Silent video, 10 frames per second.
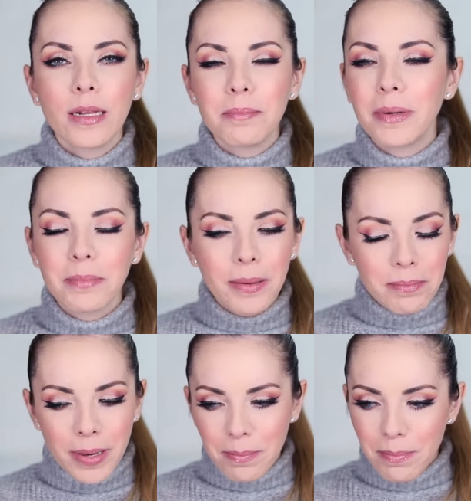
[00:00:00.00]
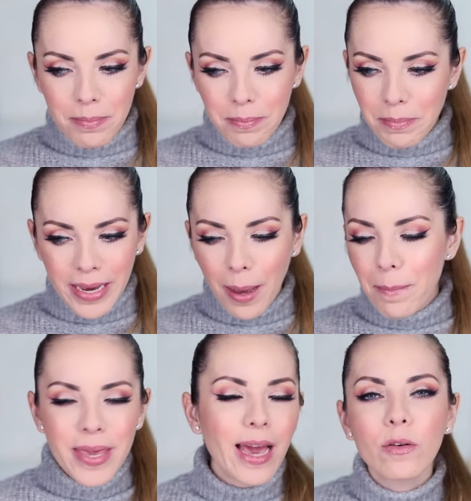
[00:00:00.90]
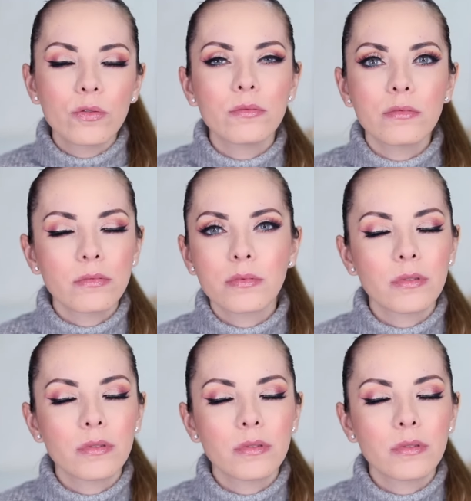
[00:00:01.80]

Me, cambiaron